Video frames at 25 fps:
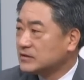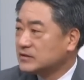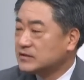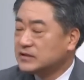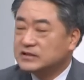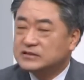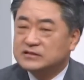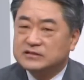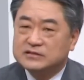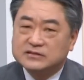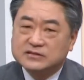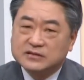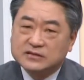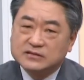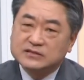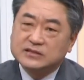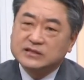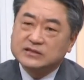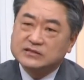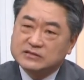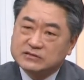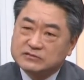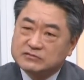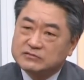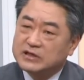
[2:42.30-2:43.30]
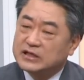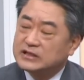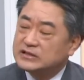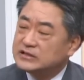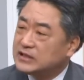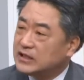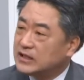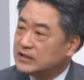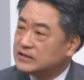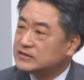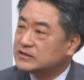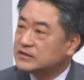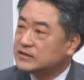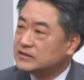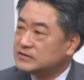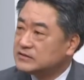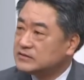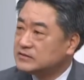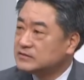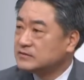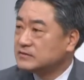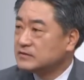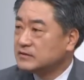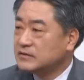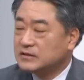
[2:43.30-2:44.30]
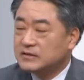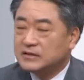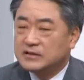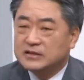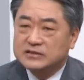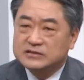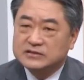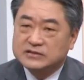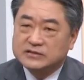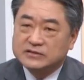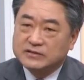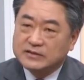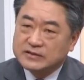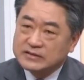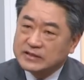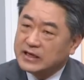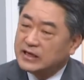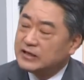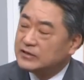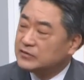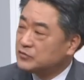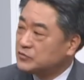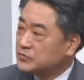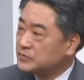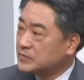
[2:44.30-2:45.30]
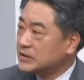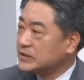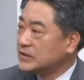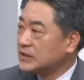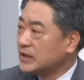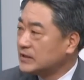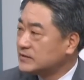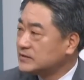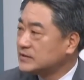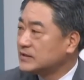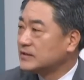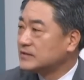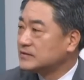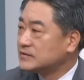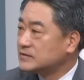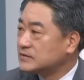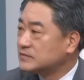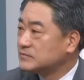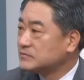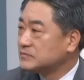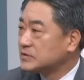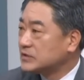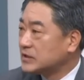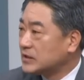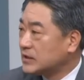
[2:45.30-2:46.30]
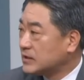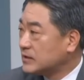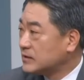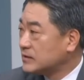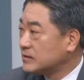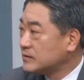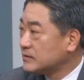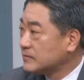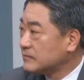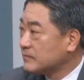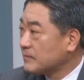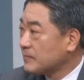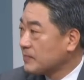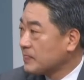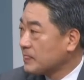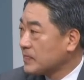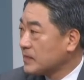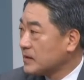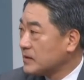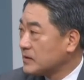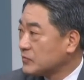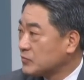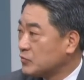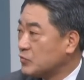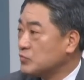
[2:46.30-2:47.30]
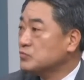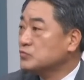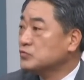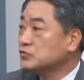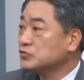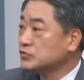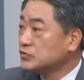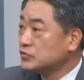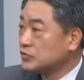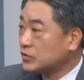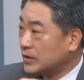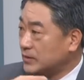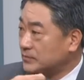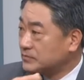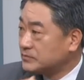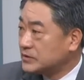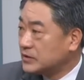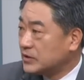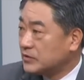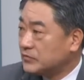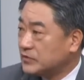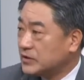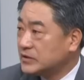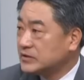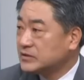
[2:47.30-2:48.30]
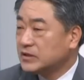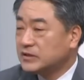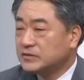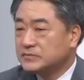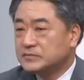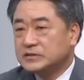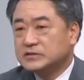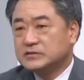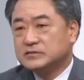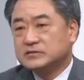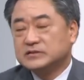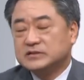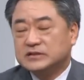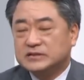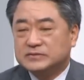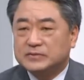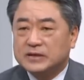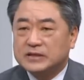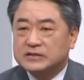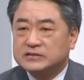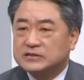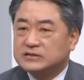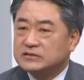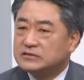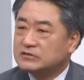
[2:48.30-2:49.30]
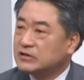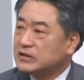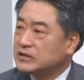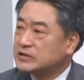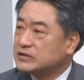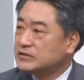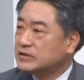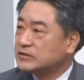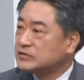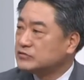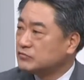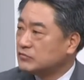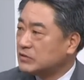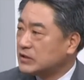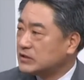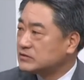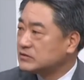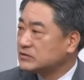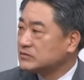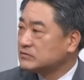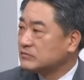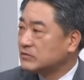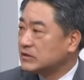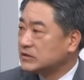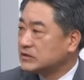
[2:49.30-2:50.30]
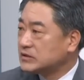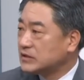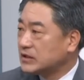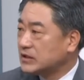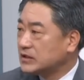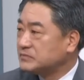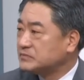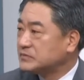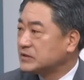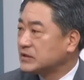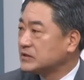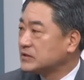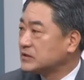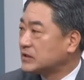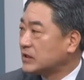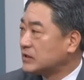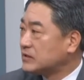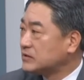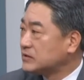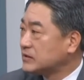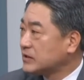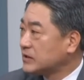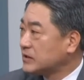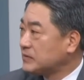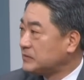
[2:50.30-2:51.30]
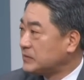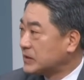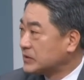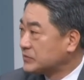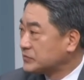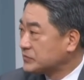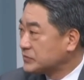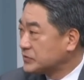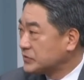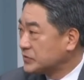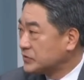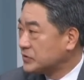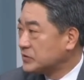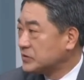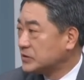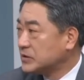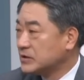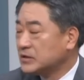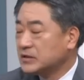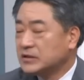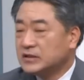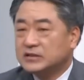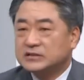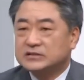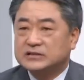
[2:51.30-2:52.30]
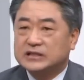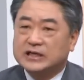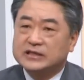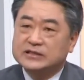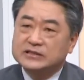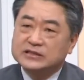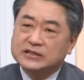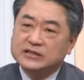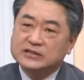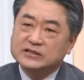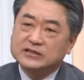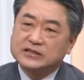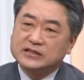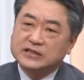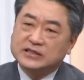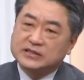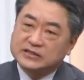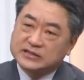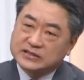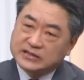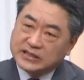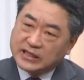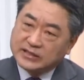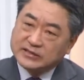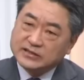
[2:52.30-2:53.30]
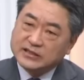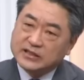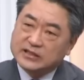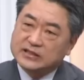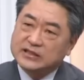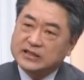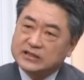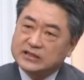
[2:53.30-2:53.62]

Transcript: 그래서 절대 선관위 할 때는 저 하나로만 하지 않습니다. 어. 공문으로 합니다. 왜냐하면 지방선관위와 중앙선관위가 입장이 다를 때가 많고요. 아하. 자기네들이 된다